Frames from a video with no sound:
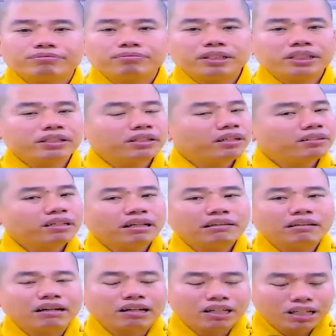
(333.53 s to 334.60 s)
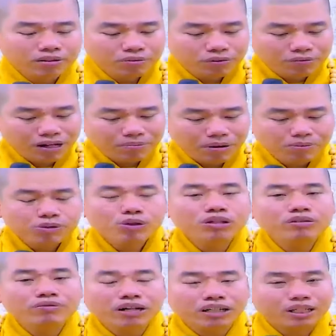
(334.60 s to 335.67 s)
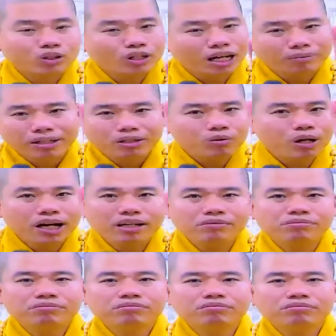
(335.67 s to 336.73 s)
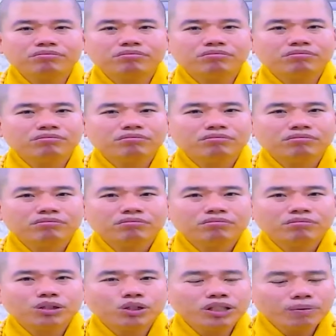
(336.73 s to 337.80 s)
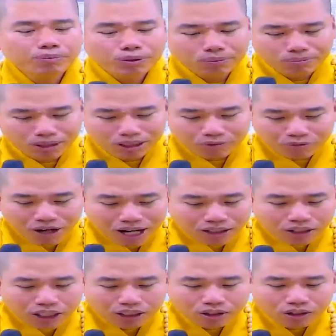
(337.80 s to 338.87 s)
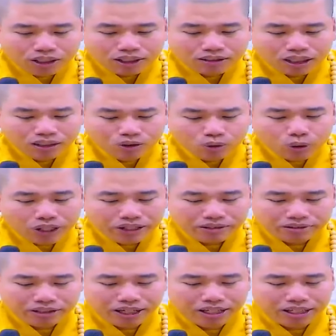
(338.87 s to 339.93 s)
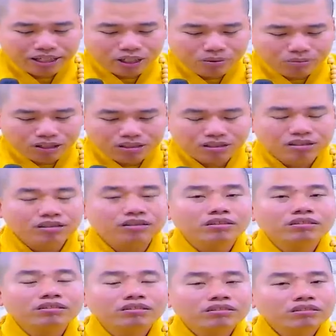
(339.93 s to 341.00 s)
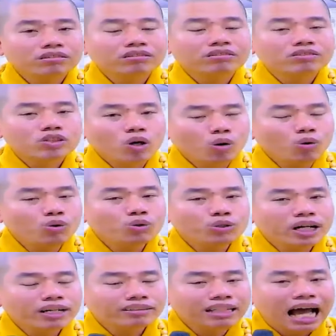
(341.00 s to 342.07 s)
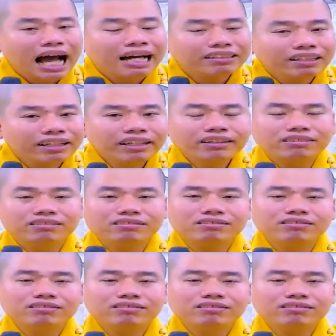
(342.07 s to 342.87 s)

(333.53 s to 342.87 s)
mà những đức thấy rằng cái phương pháp bấm số niệm phật này nó đặc biệt quá nó giúp cho mình phát triển được cái tính nguyện này của mình sâu sắc tha thiết